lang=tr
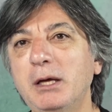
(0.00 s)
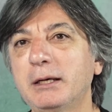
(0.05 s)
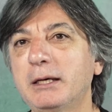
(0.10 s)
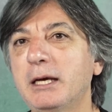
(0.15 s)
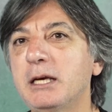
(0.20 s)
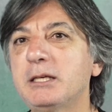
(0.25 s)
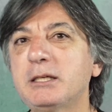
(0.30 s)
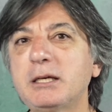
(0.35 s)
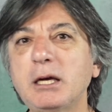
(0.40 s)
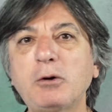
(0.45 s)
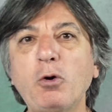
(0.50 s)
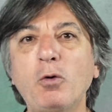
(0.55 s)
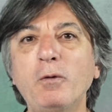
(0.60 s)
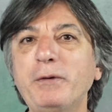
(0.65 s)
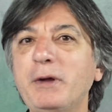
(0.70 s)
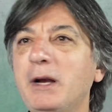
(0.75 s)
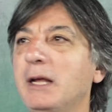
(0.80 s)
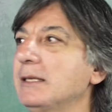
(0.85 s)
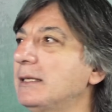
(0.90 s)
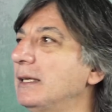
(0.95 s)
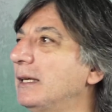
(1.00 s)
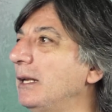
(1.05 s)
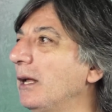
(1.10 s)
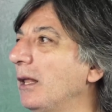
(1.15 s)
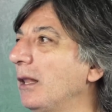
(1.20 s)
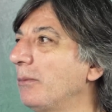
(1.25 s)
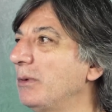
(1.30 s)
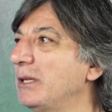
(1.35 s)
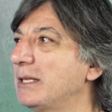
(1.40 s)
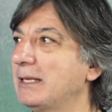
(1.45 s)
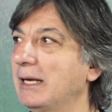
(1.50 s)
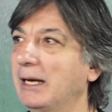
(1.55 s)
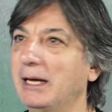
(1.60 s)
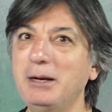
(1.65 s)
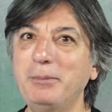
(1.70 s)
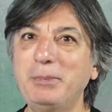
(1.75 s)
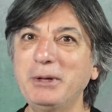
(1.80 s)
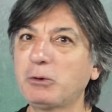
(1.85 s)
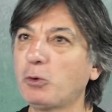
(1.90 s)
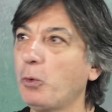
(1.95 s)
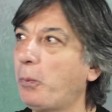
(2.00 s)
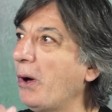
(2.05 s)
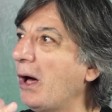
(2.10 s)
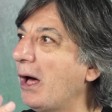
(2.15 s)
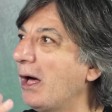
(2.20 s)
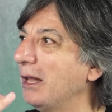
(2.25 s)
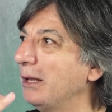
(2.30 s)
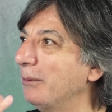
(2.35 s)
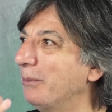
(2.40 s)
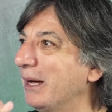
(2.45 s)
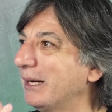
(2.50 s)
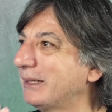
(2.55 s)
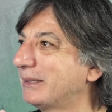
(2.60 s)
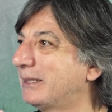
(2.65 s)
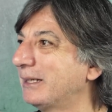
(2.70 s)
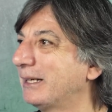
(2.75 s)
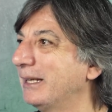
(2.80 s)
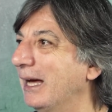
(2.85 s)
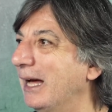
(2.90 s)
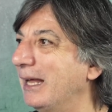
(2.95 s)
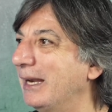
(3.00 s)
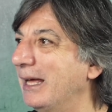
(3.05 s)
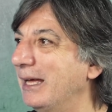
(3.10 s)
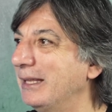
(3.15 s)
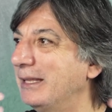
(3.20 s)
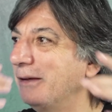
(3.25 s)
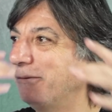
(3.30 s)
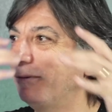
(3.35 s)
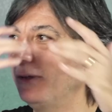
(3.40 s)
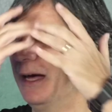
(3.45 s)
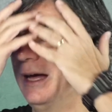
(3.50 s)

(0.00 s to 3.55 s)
Keşke konferans ligini alabilsen. Hani bir kupa almaktır yani hedef ha.